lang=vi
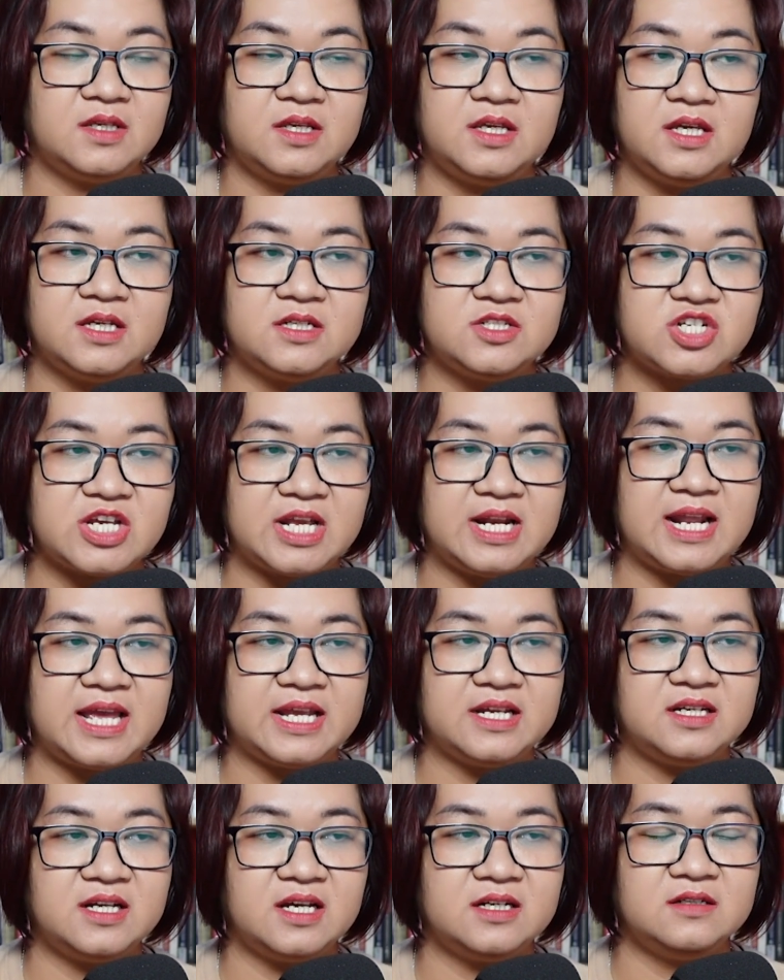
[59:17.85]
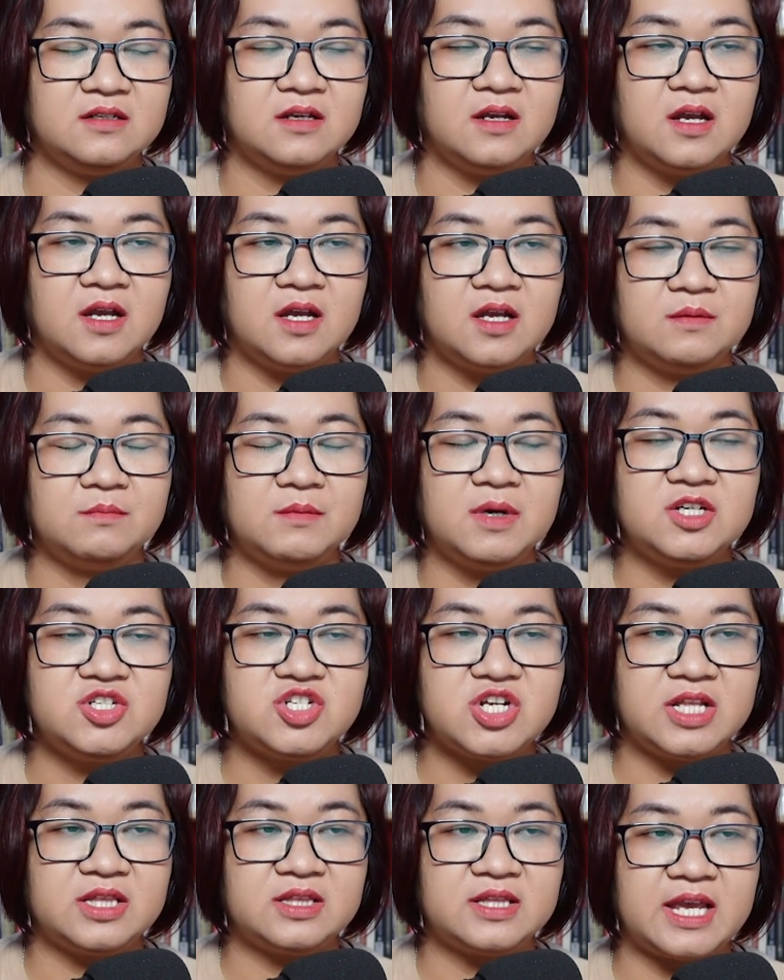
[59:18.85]
Kiên chạy lại gần,
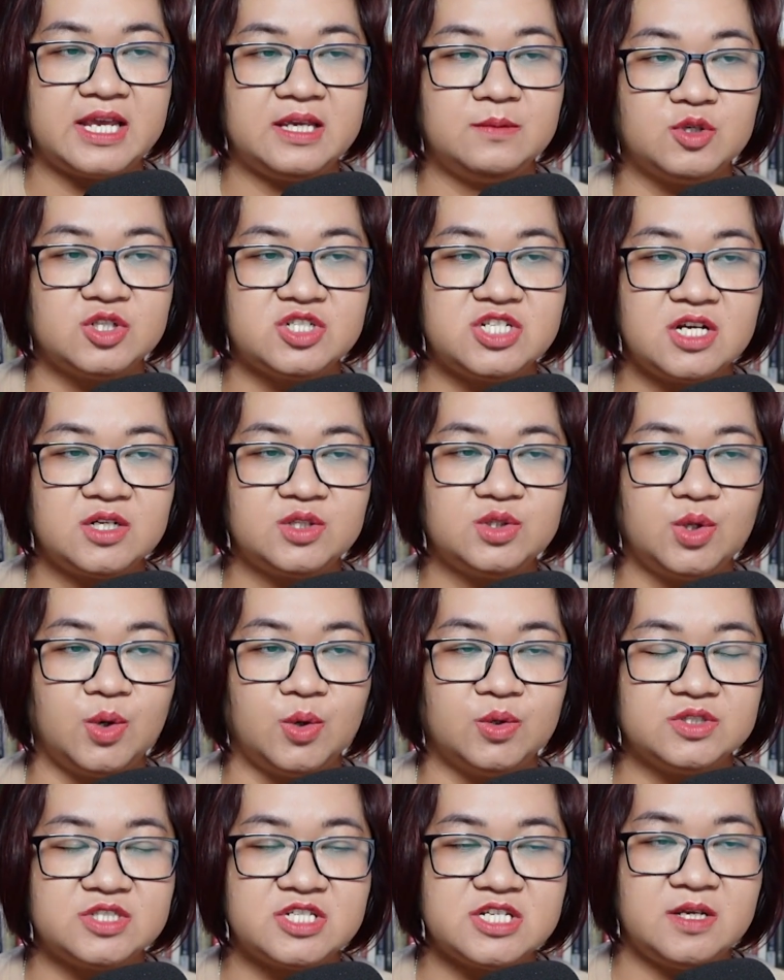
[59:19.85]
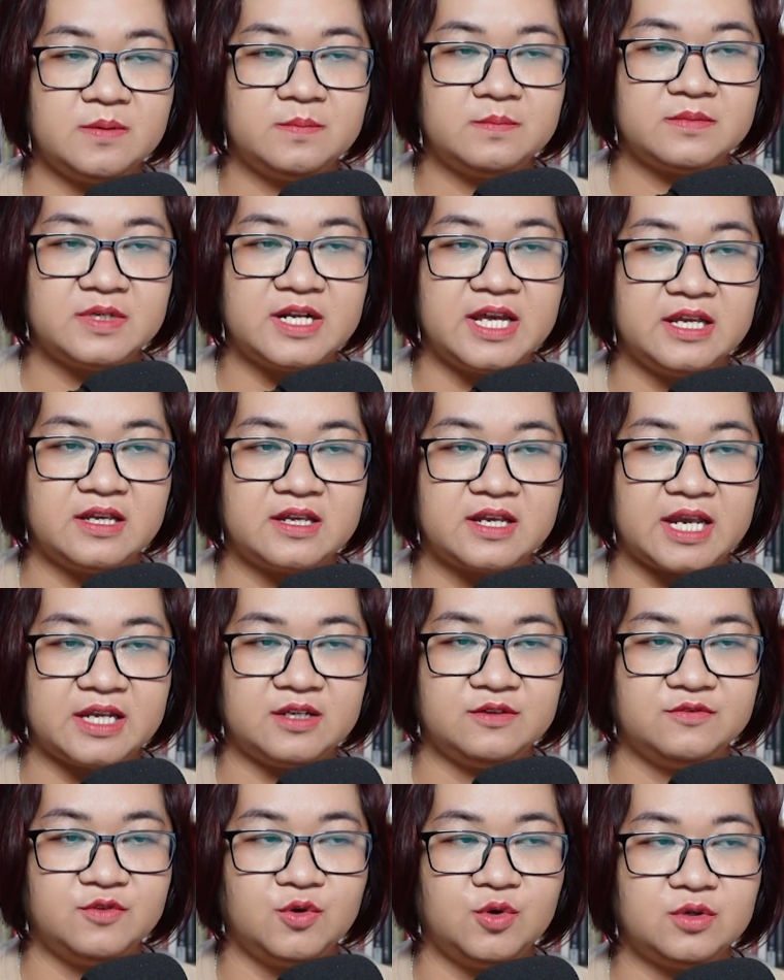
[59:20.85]
bưng trên tay một chiếc tổ chim đầy
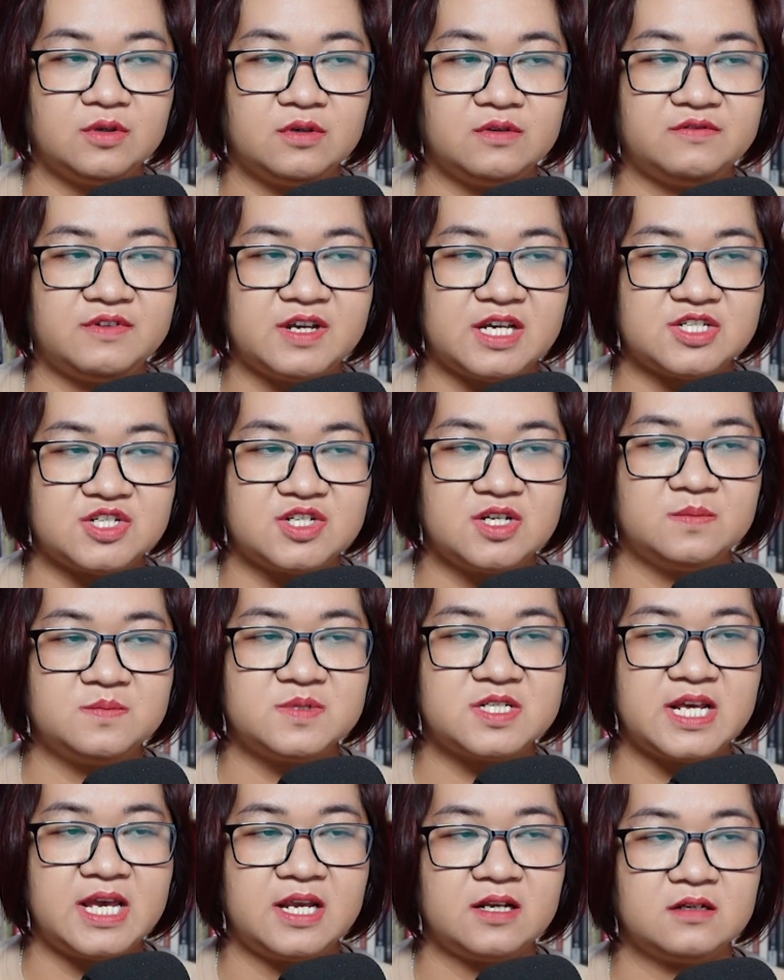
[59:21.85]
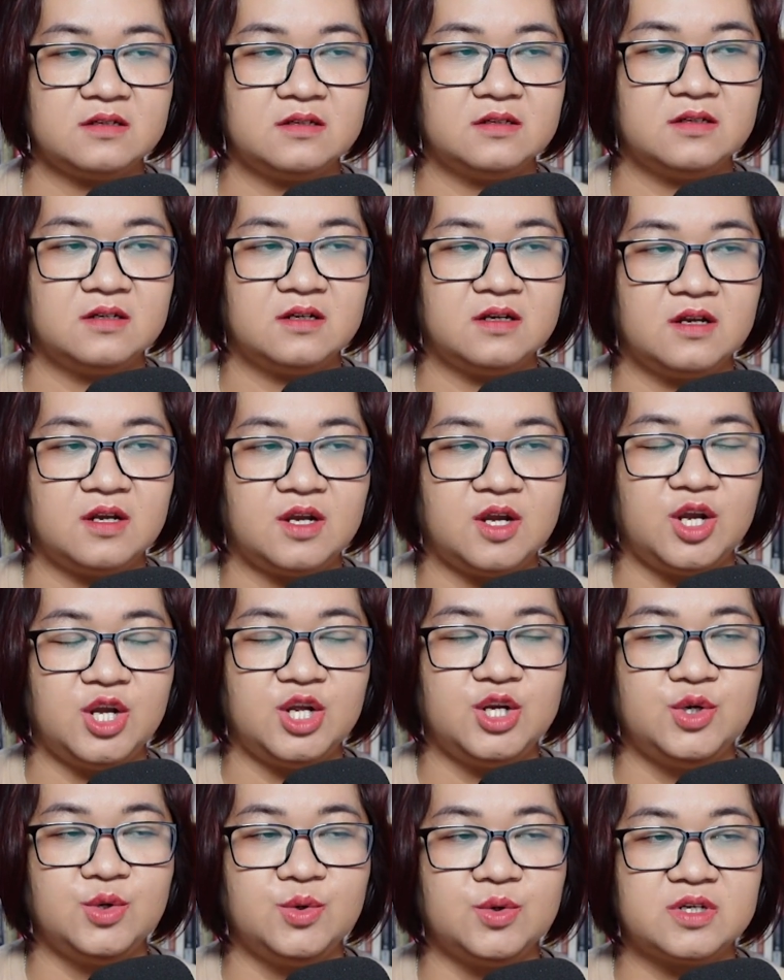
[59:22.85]
cành vụn và rơm rác.
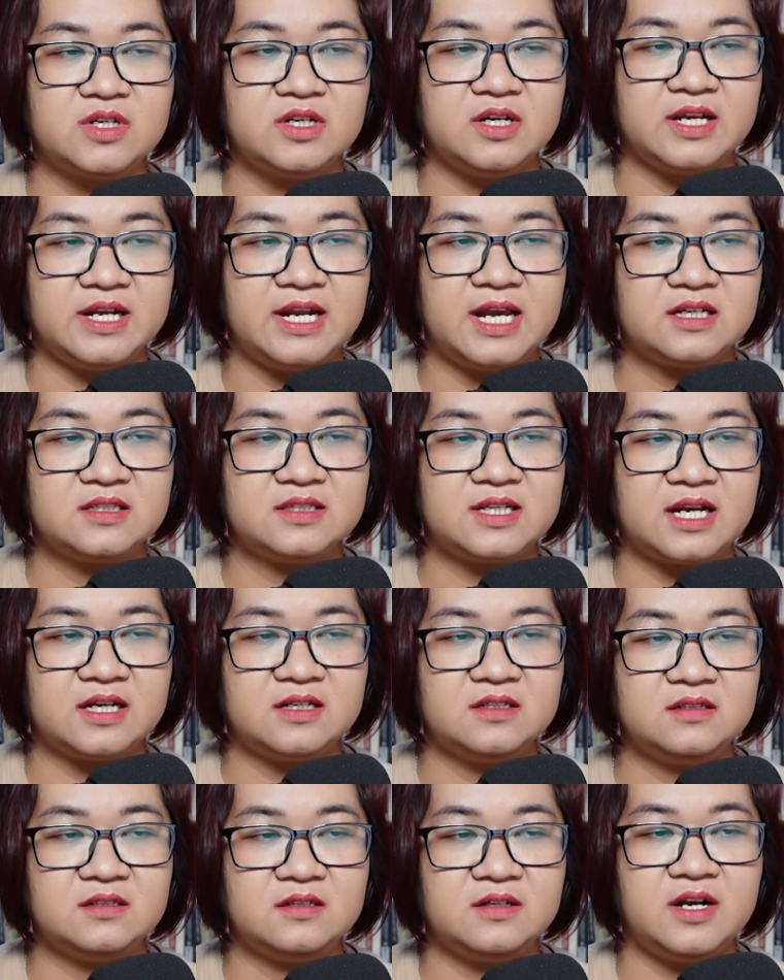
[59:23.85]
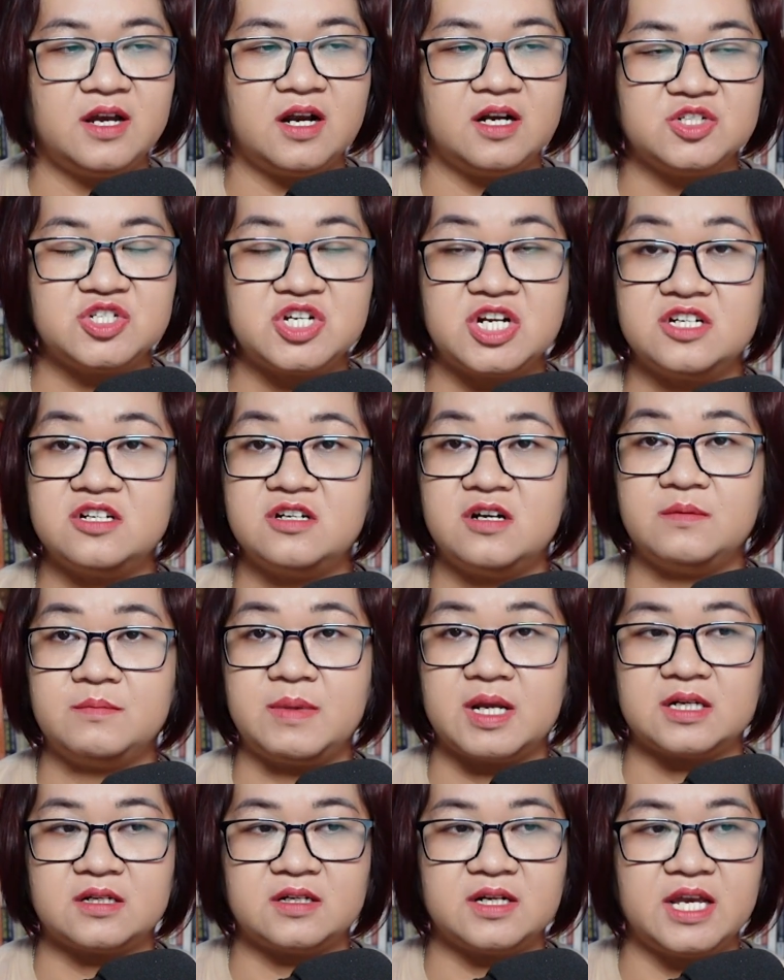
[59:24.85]
Nụ cười đắc thắng nở trên
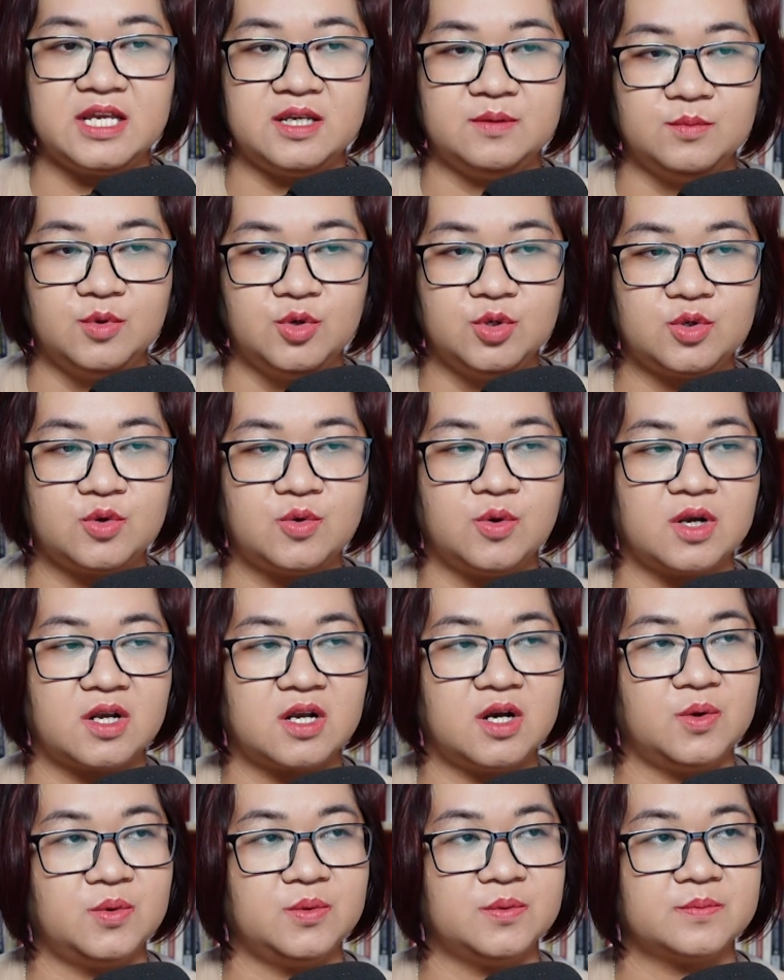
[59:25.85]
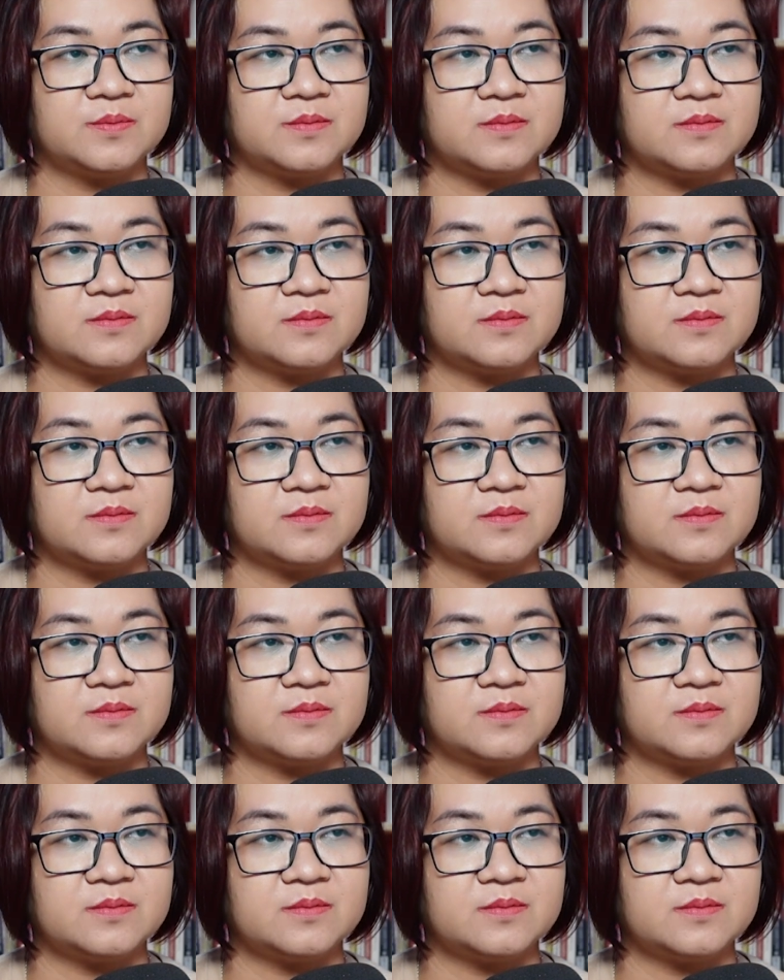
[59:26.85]
gương mặt đầy mụn của cậu.